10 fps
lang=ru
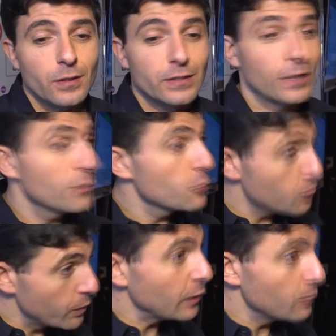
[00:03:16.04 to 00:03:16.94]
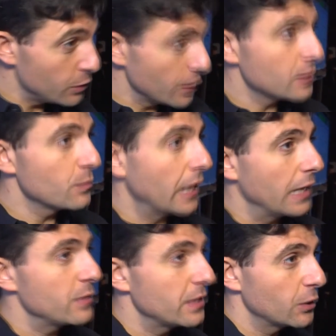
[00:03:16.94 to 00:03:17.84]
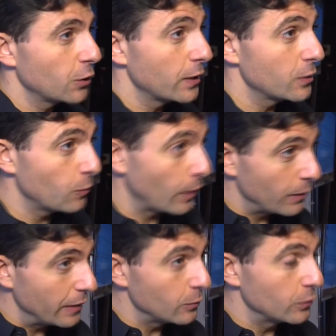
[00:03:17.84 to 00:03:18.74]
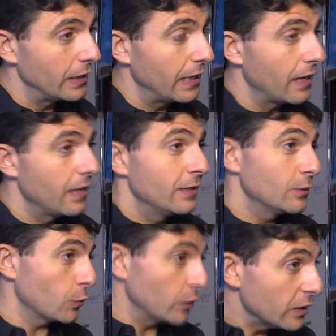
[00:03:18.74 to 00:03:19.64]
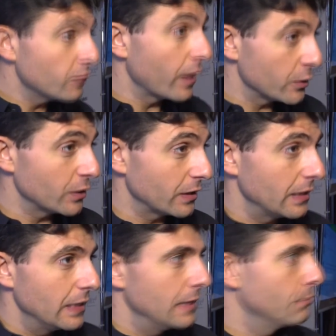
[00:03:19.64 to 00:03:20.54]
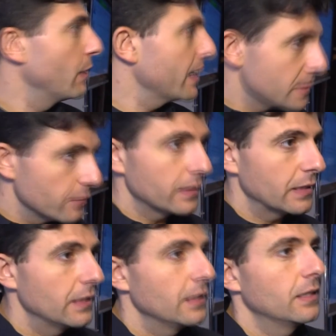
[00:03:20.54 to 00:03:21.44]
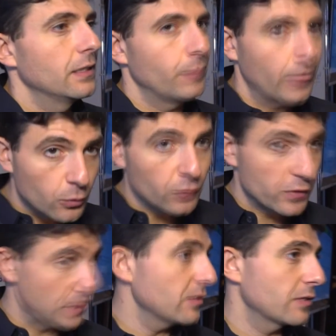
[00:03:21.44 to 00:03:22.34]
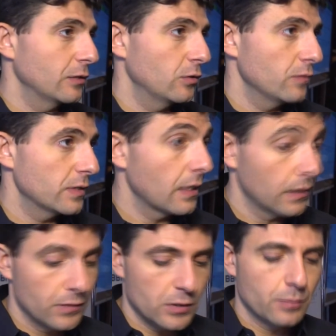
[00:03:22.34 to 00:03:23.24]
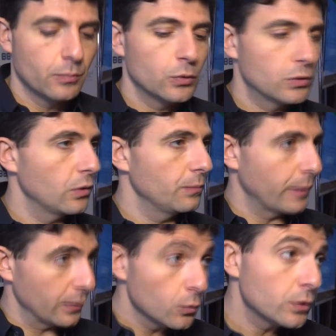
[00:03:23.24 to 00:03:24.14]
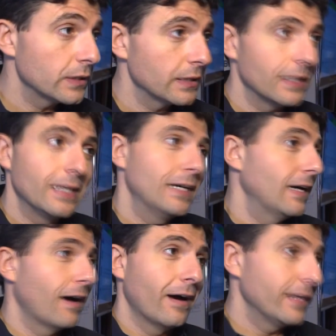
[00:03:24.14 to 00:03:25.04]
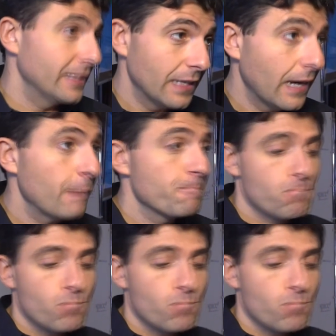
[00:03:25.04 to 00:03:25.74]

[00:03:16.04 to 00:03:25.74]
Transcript: С таким же успехом мы сейчас собираемся решать эту проблему для других важных базовых э, продуктов и сервисов, с которыми вы сталкиваетесь. Будут то ли продукты, а, а, э, еда,